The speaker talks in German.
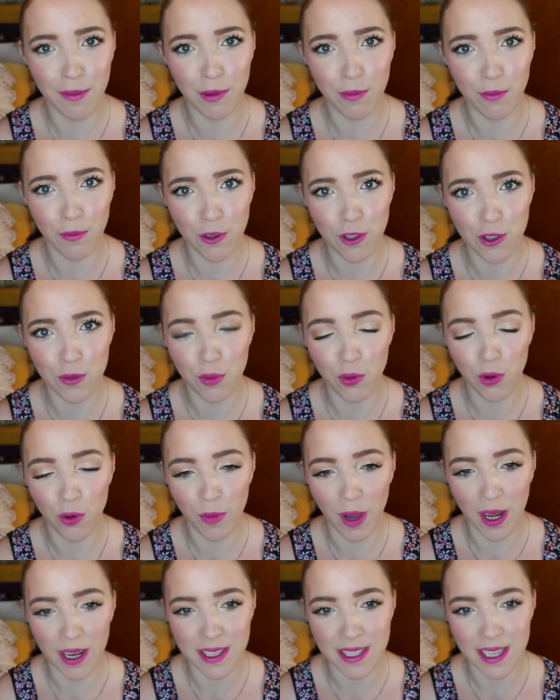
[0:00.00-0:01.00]
mit Mundspülung
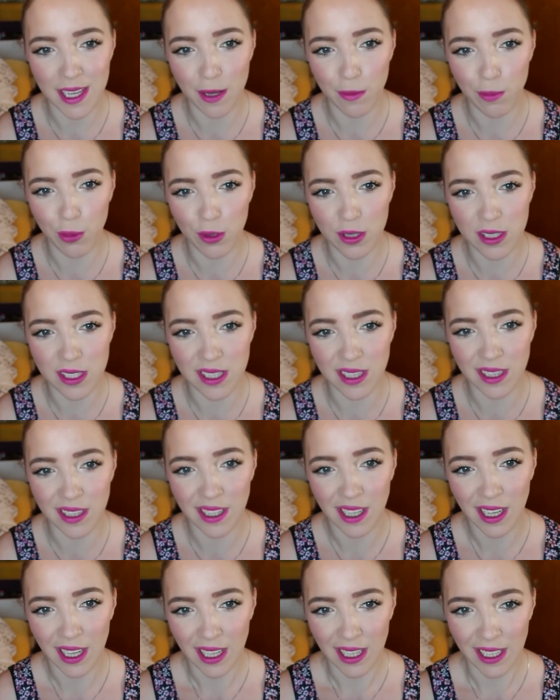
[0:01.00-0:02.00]
meine Zähne putzen,